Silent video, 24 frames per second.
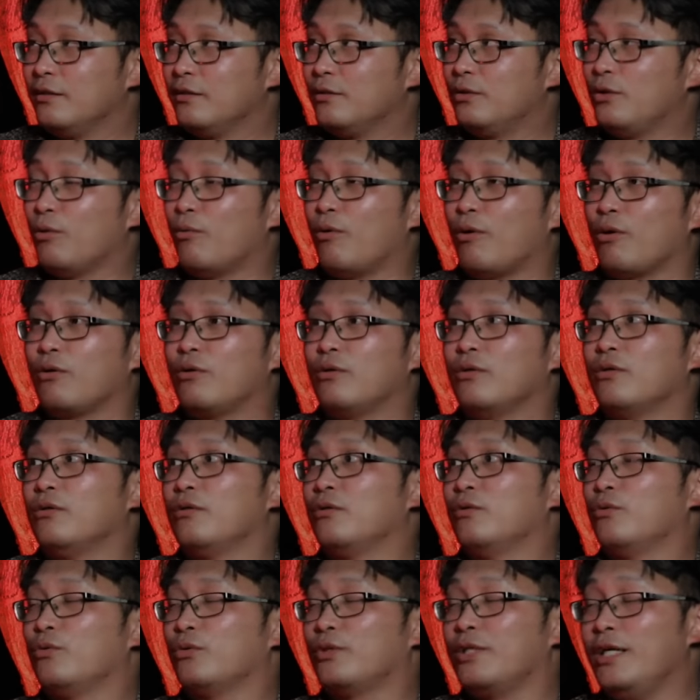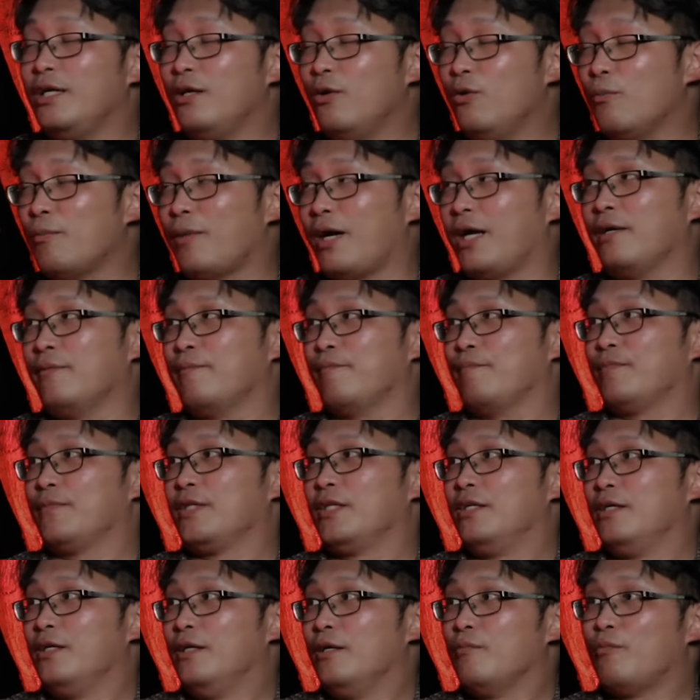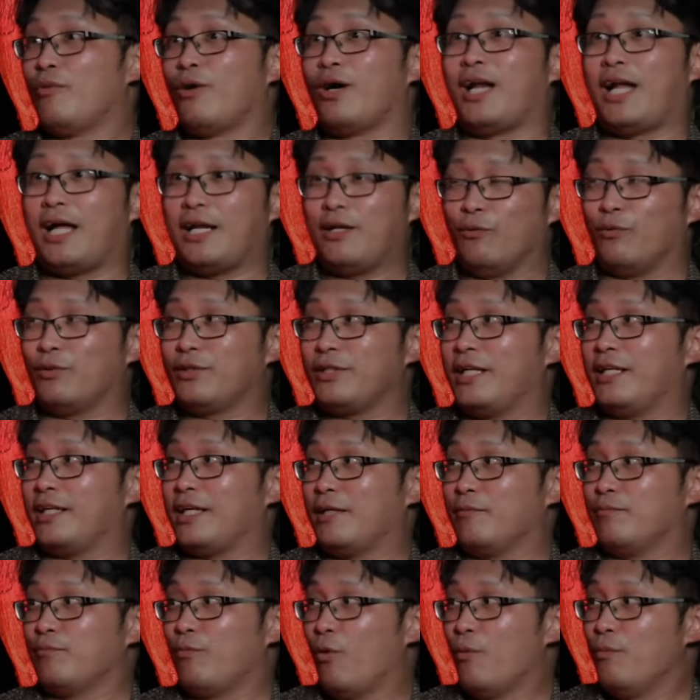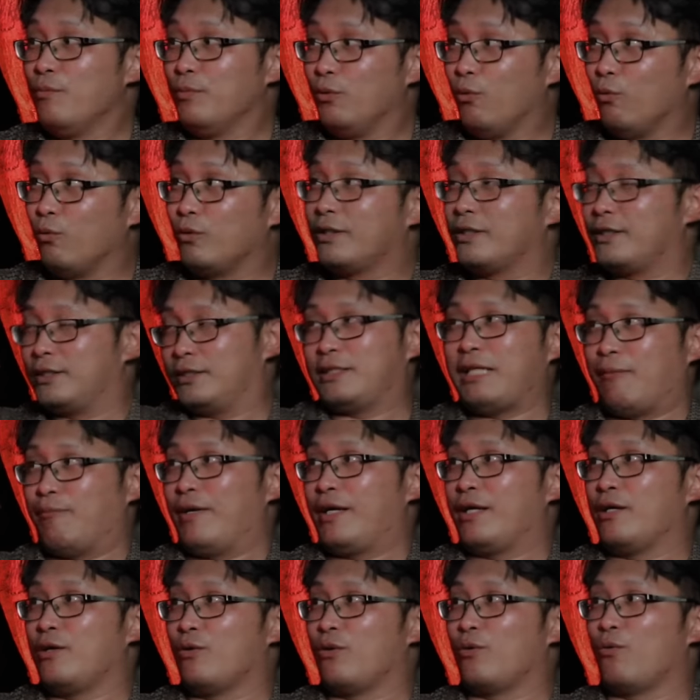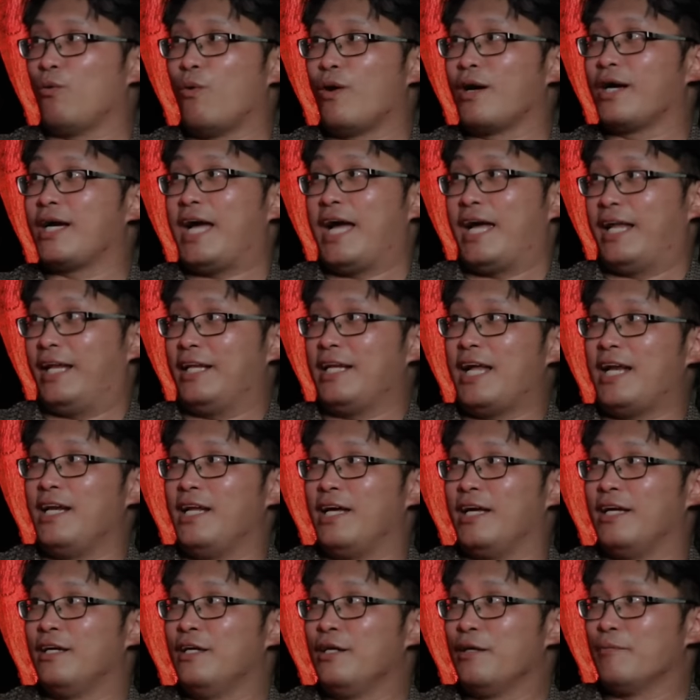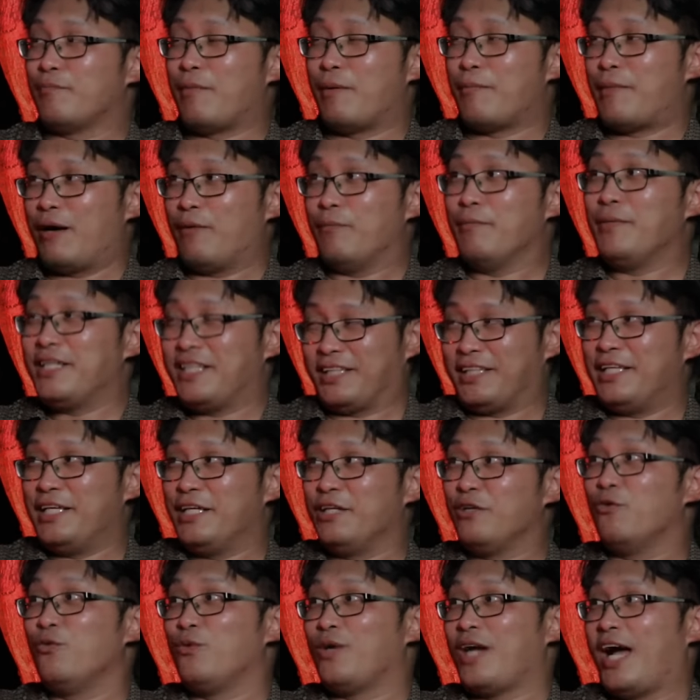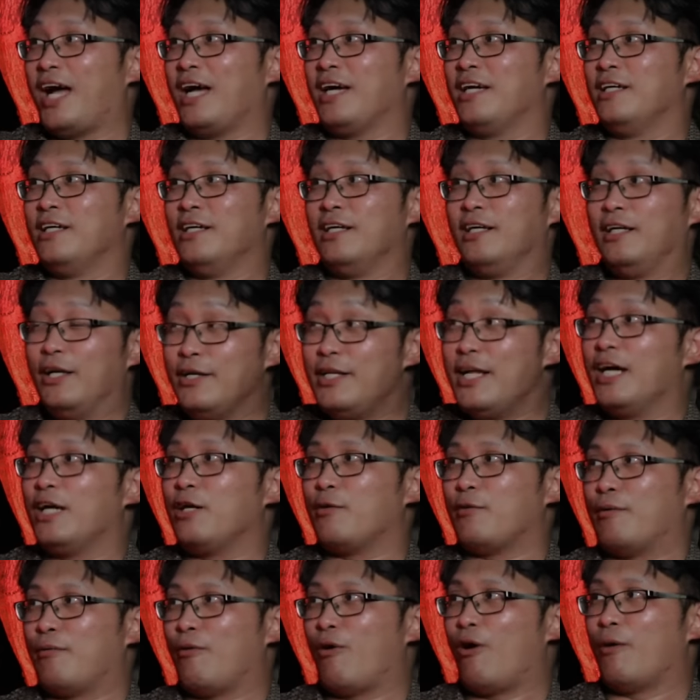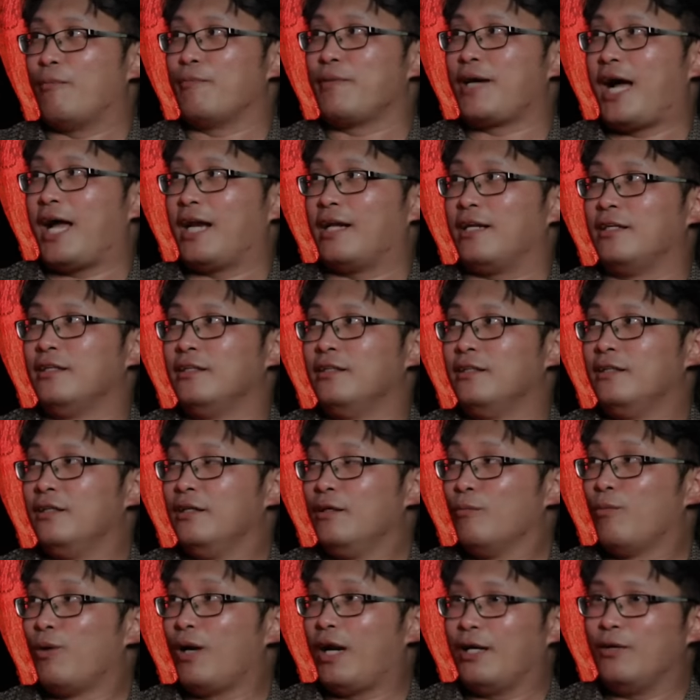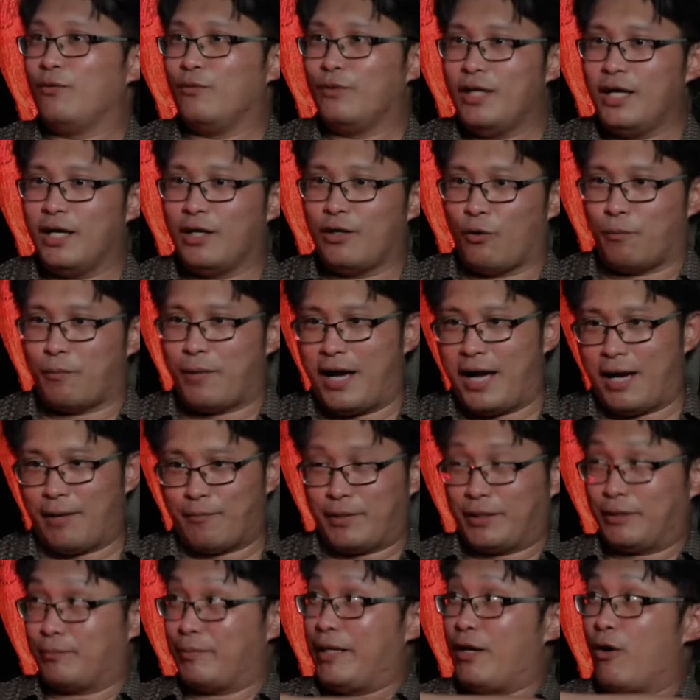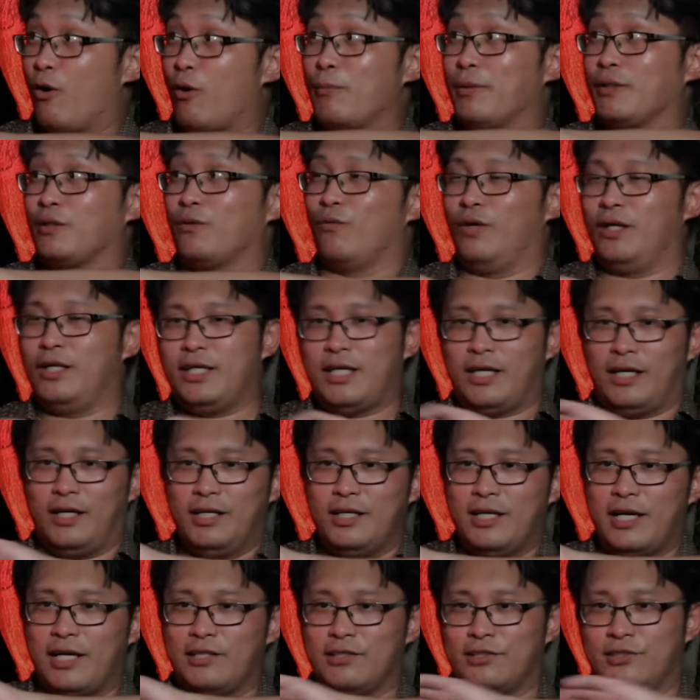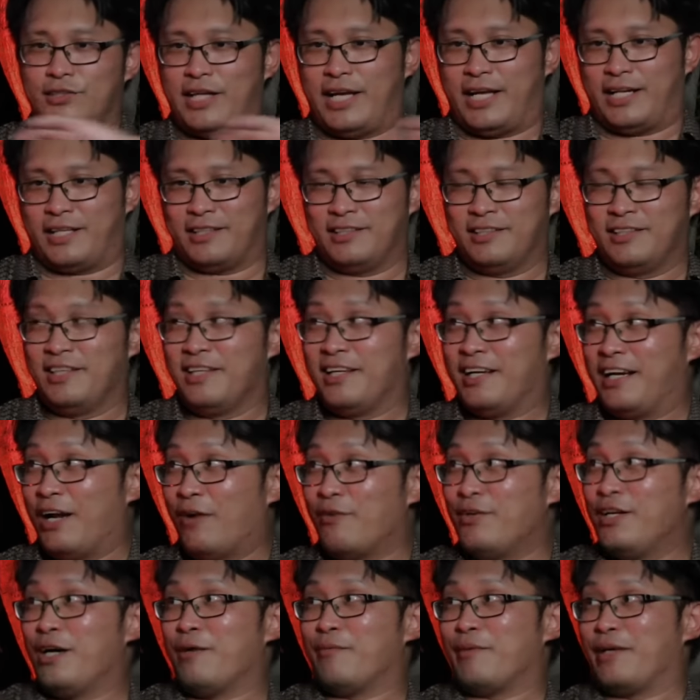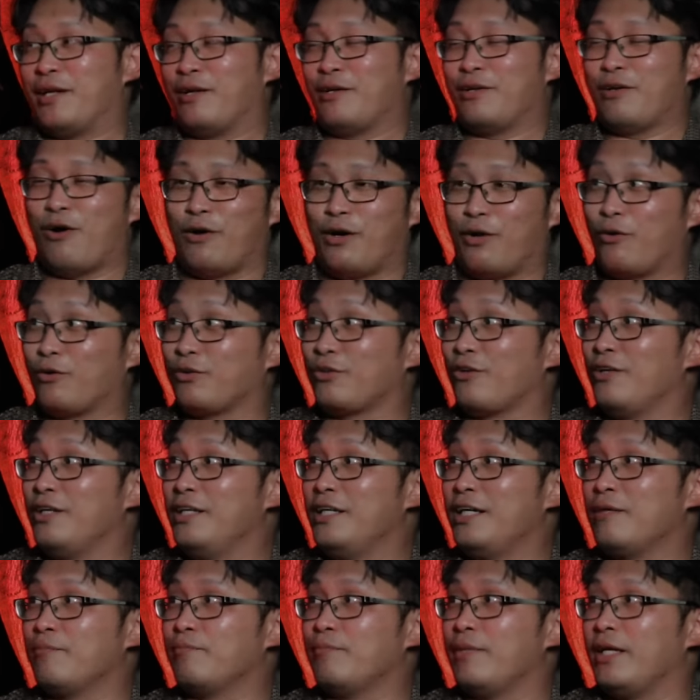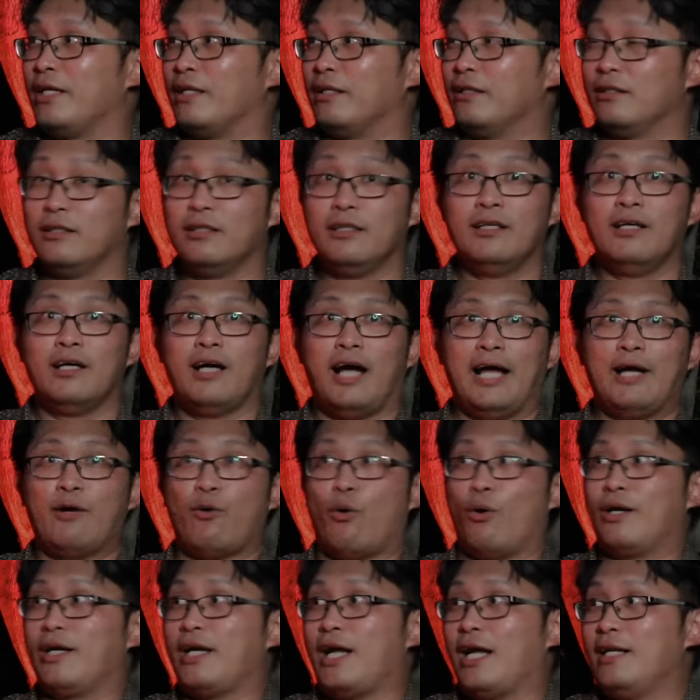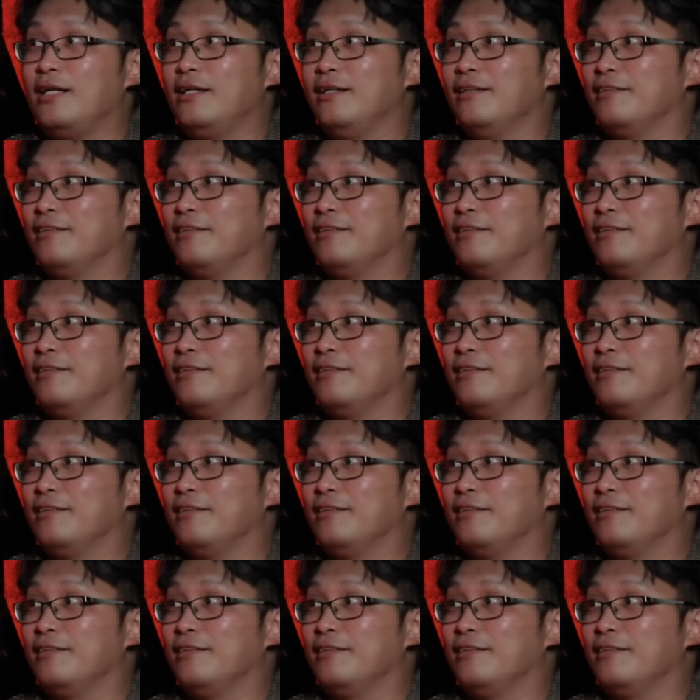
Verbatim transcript: หยกกูตีรู้ไหมพอลาหนูเสร็จงานปุ๊บหนูจับไอ้ควงแขนไอ้นั่นเลยประมาณมึงอย่าทิ้งกูนะแล้วเดินออกมาพร้อมกันพอลาหนูเดินออกมามันเป็นห้องประตูเลื่อนเลื่อนเสร็จ เราเดินมาด้านนอกเราก็ต้องเลื่อนปิดไอ้คนนั้น